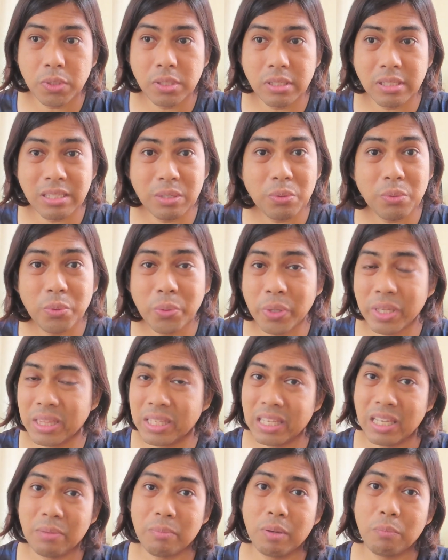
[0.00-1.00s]
siguro
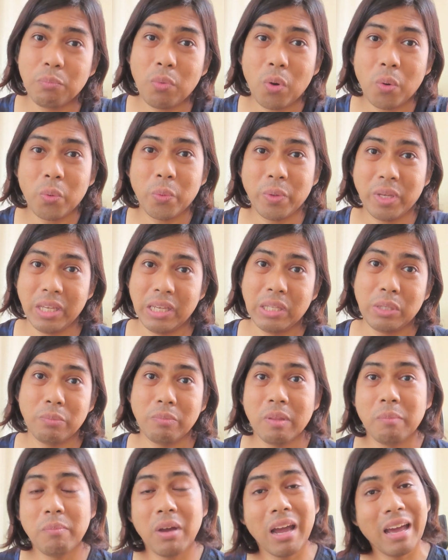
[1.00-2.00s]
hindi naman po ako
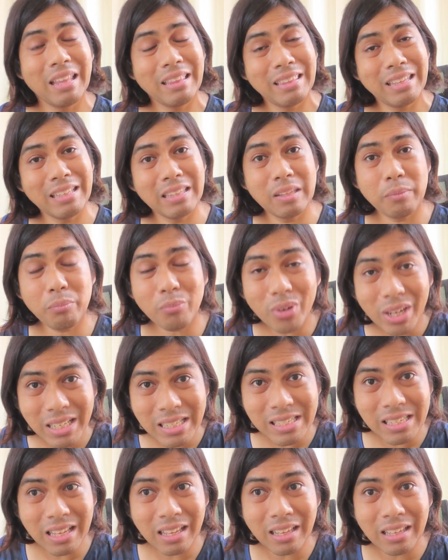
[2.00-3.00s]
iinom ng mga
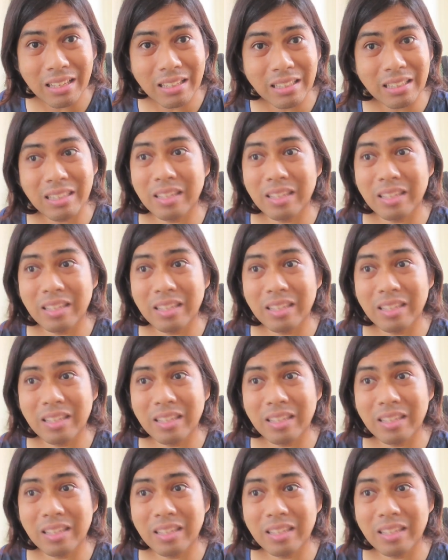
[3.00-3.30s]
antidepressant,